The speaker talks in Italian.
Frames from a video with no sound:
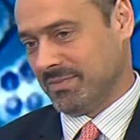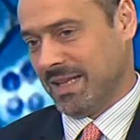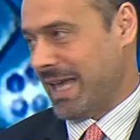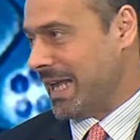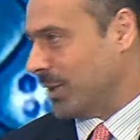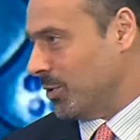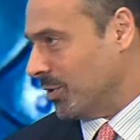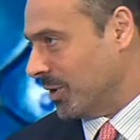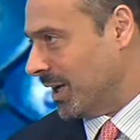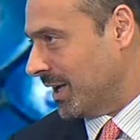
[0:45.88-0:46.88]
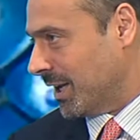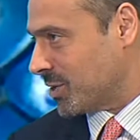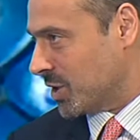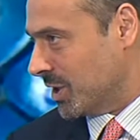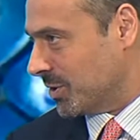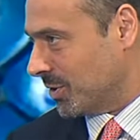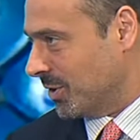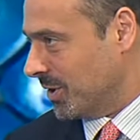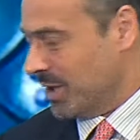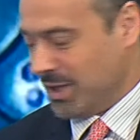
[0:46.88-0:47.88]
è la donna al
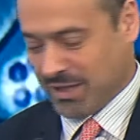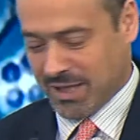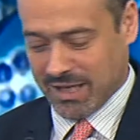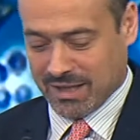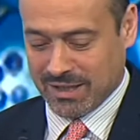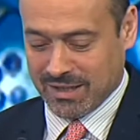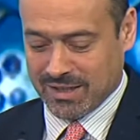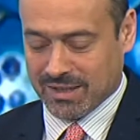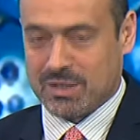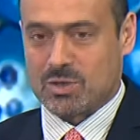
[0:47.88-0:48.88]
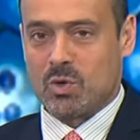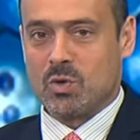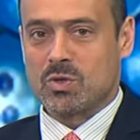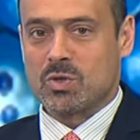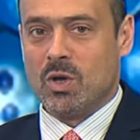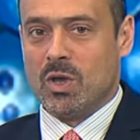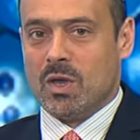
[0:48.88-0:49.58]
centro del, del discorso.